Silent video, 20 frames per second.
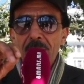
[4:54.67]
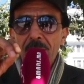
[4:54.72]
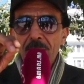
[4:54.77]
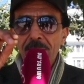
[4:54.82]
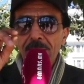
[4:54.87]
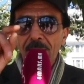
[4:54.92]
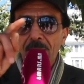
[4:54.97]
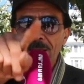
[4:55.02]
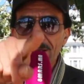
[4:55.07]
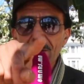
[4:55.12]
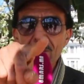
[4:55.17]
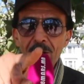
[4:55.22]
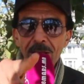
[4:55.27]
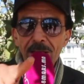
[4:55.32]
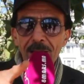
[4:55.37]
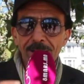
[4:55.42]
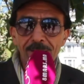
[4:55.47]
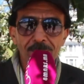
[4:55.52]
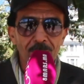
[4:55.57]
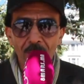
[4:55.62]
دخلوا
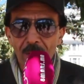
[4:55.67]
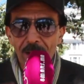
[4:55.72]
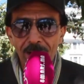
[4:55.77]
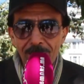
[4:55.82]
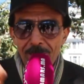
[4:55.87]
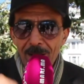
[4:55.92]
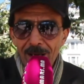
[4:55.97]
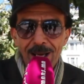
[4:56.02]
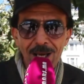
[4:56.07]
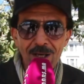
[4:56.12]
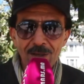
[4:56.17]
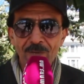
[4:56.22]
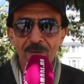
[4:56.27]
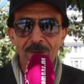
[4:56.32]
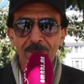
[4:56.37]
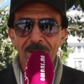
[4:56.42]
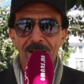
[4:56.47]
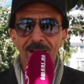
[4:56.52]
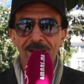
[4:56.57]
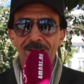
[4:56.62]
لي الضو انا ما كاينش في
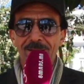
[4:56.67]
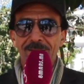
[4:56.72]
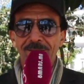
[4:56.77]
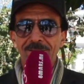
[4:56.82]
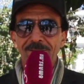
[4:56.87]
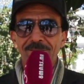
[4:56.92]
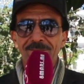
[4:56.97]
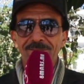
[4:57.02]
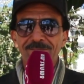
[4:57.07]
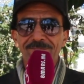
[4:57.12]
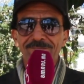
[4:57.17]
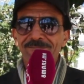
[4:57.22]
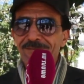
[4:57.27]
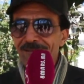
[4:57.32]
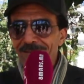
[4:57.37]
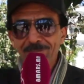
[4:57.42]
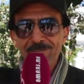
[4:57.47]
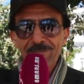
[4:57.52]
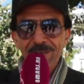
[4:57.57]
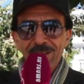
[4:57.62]
البلاد
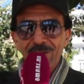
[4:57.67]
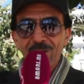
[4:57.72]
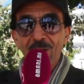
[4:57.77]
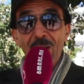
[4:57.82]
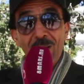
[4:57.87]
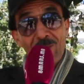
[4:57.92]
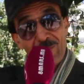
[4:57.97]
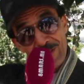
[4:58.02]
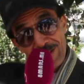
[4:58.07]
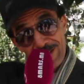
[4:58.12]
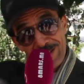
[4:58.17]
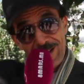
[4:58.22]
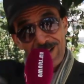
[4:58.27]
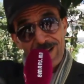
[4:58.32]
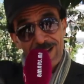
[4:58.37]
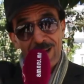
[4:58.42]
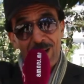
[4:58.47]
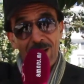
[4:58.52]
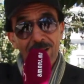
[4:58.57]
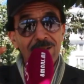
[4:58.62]
شوف انت
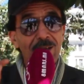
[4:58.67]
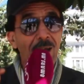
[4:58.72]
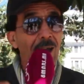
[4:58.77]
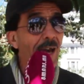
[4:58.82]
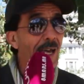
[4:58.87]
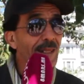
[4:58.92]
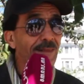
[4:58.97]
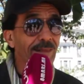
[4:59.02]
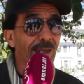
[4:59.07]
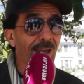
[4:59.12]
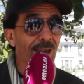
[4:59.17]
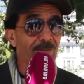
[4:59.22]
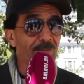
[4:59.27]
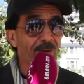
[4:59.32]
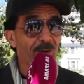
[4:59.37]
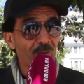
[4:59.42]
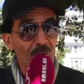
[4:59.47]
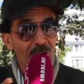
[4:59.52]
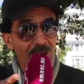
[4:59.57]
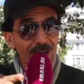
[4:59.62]
هذا الدعم
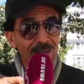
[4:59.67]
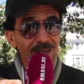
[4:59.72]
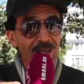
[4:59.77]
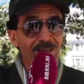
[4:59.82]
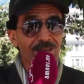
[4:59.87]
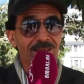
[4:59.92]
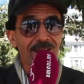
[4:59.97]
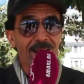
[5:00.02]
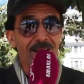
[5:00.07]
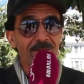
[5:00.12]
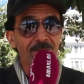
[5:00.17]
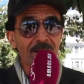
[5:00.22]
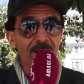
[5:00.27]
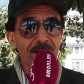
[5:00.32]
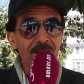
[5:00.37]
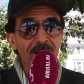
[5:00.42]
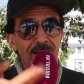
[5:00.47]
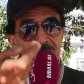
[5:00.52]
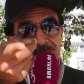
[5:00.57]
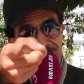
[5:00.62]
هو هذا الدعم
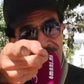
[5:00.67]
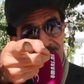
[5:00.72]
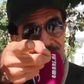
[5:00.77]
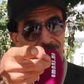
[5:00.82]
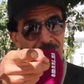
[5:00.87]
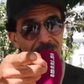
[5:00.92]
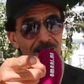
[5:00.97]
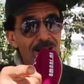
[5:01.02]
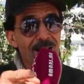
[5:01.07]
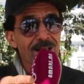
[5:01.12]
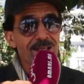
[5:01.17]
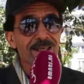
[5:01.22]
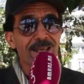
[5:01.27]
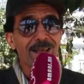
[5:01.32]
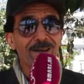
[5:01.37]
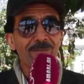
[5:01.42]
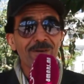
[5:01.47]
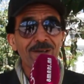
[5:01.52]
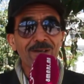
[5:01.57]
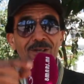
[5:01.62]
تحيه للناس
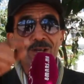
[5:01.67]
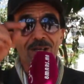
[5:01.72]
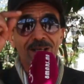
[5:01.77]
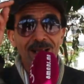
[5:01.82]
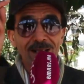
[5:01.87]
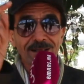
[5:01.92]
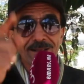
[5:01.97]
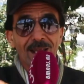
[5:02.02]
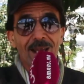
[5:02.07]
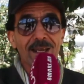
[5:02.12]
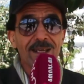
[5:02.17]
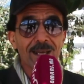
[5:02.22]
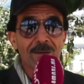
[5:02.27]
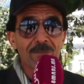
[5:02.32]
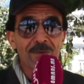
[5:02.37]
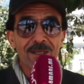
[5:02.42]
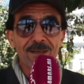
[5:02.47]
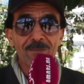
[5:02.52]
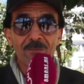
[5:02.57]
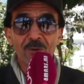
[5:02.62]
ديال بلجيكا
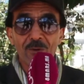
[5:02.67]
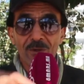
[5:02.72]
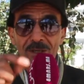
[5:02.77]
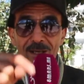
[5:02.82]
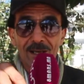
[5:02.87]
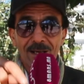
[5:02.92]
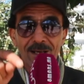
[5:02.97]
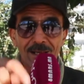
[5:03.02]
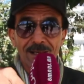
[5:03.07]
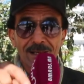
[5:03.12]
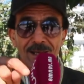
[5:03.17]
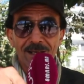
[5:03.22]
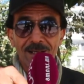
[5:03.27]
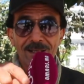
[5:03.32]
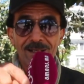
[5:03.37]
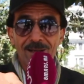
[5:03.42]
تحيه من ديالنا ديال